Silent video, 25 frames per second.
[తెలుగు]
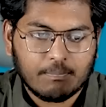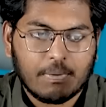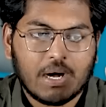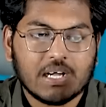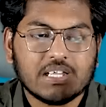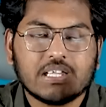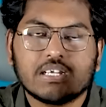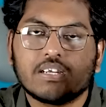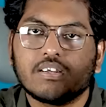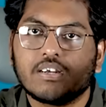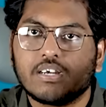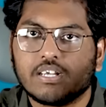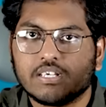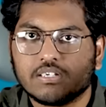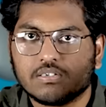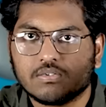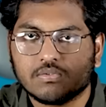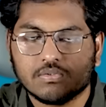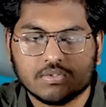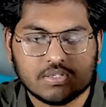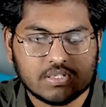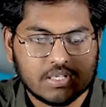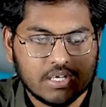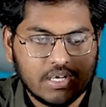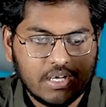పాత రేటింగ్స్
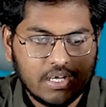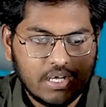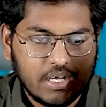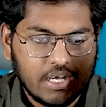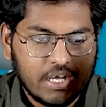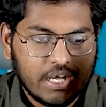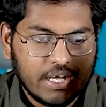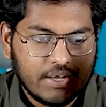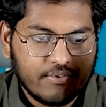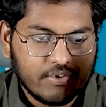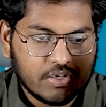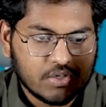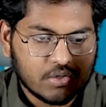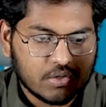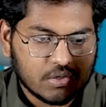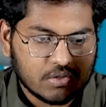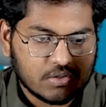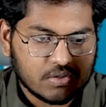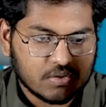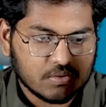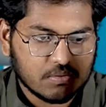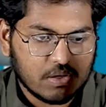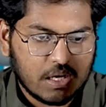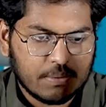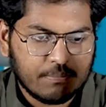చూస్తే ఇవి
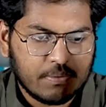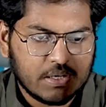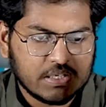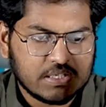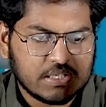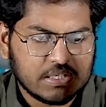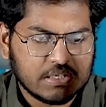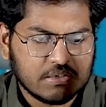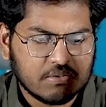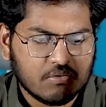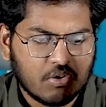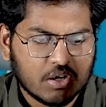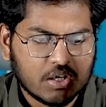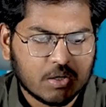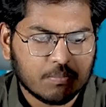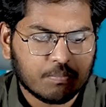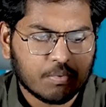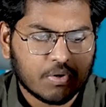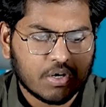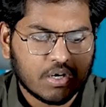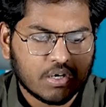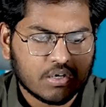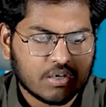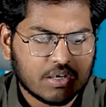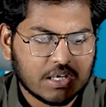చూడొచ్చు అమేజింగ్ వాటర్
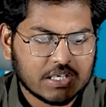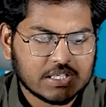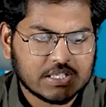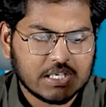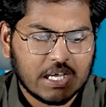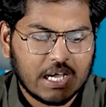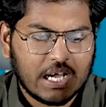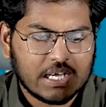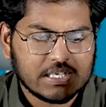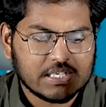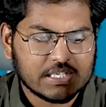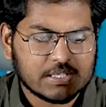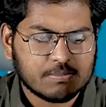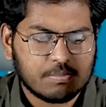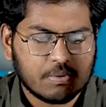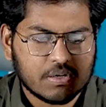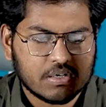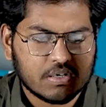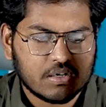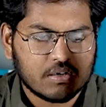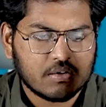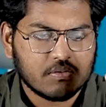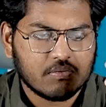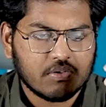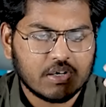ప్రొడక్ట్ ఎక్స్ యాజ్
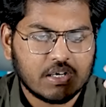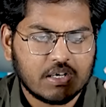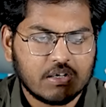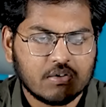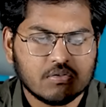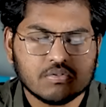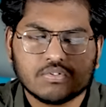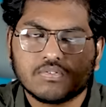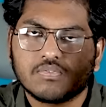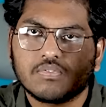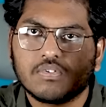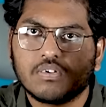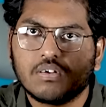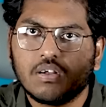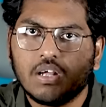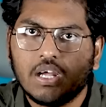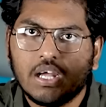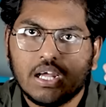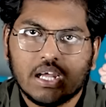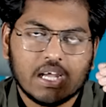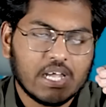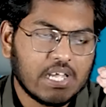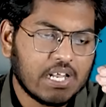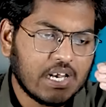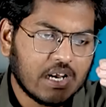ఎక్స్పెక్టెడ్ వెరీ యూస్ఫుల్
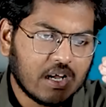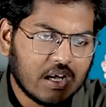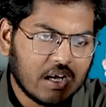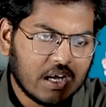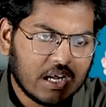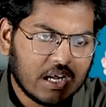ఇలా